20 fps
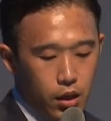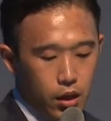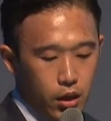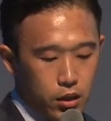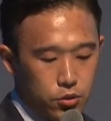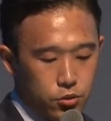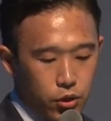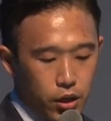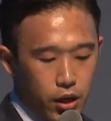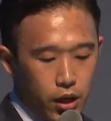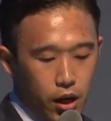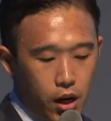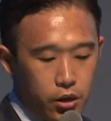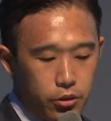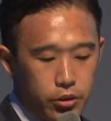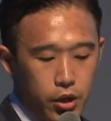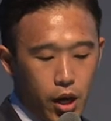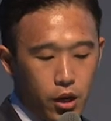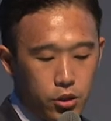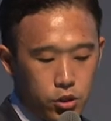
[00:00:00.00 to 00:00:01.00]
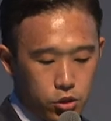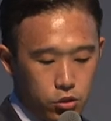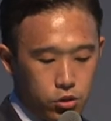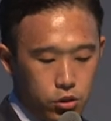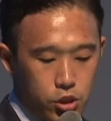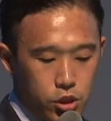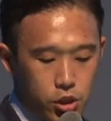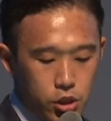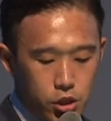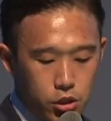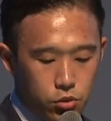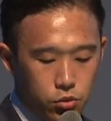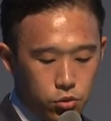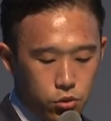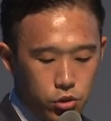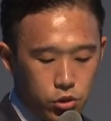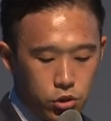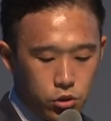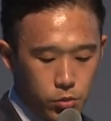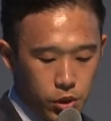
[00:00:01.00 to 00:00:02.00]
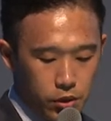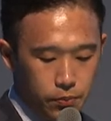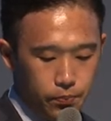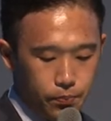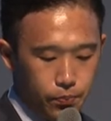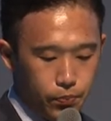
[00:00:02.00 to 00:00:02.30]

それから区役所地域の取り組み